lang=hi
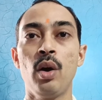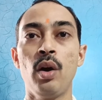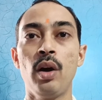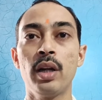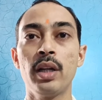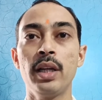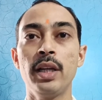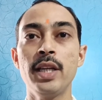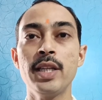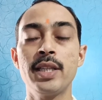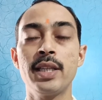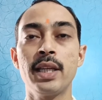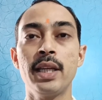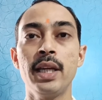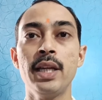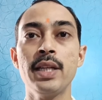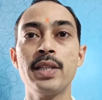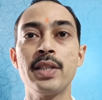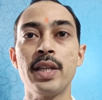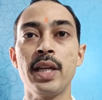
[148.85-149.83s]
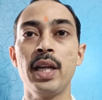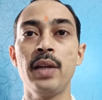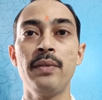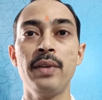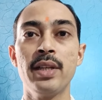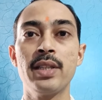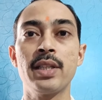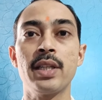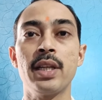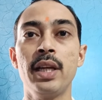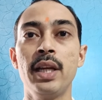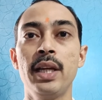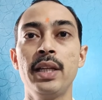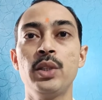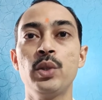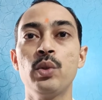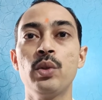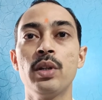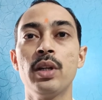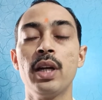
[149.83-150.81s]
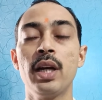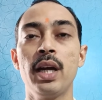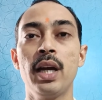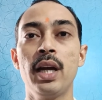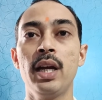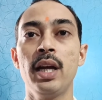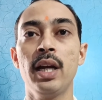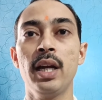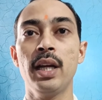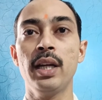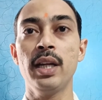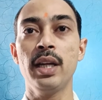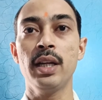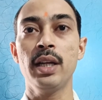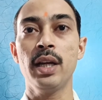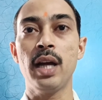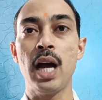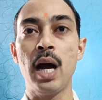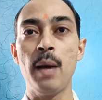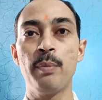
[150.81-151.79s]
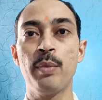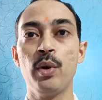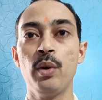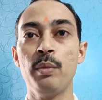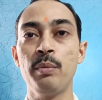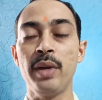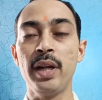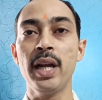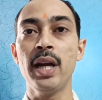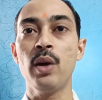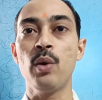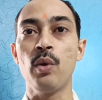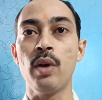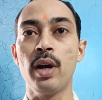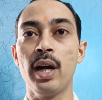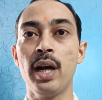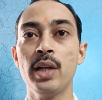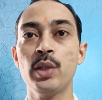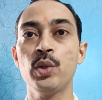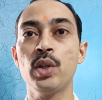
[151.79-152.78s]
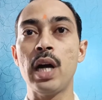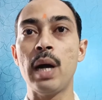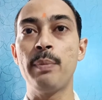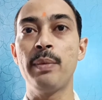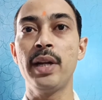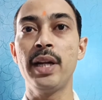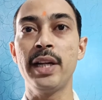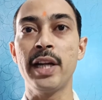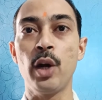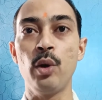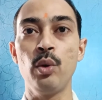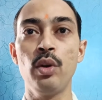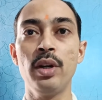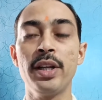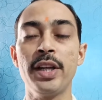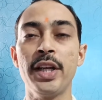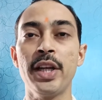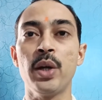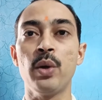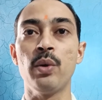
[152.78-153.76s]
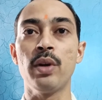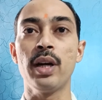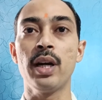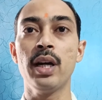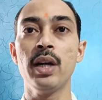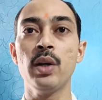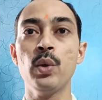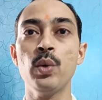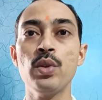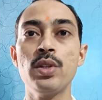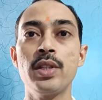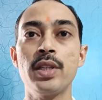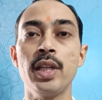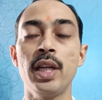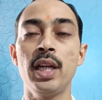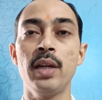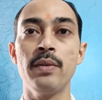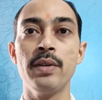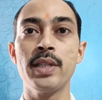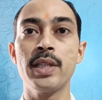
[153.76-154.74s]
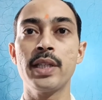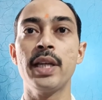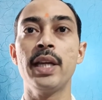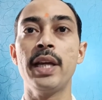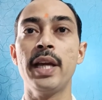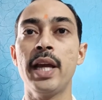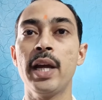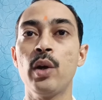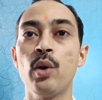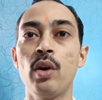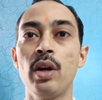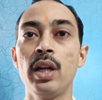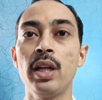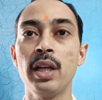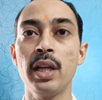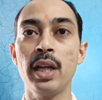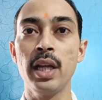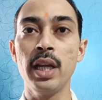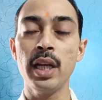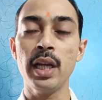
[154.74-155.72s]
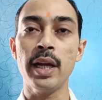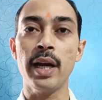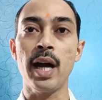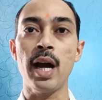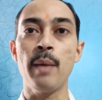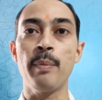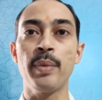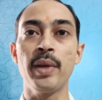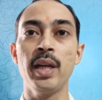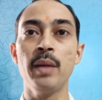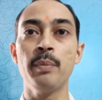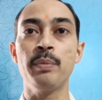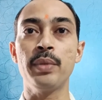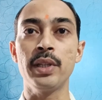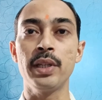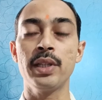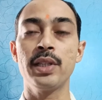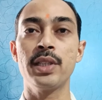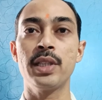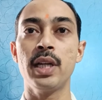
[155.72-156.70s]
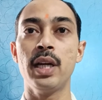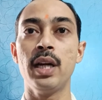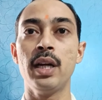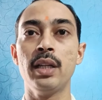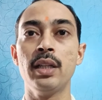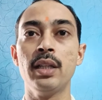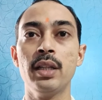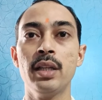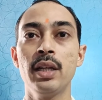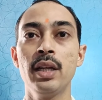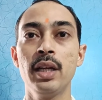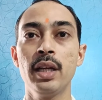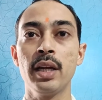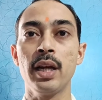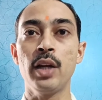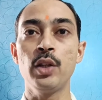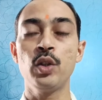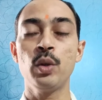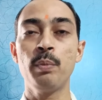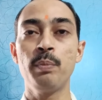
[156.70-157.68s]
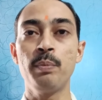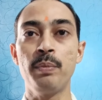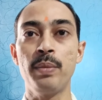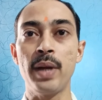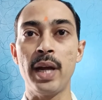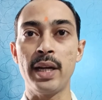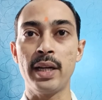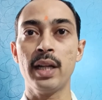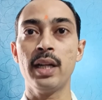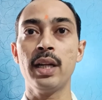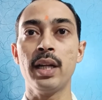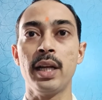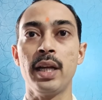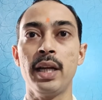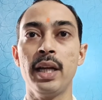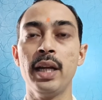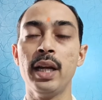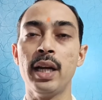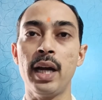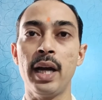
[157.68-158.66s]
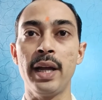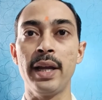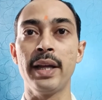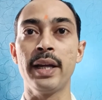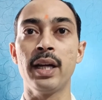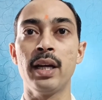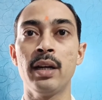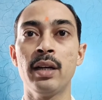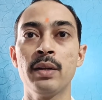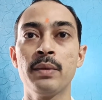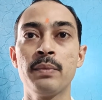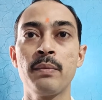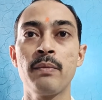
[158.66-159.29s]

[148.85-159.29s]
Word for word: और इसके सिलेबस की जो आपको मिला होगा जो आपने डाउनलोड किया होगा उस सिलेबस के अकॉर्डिंग ही आपकी परीक्षा का जो पैटर्न है आएगा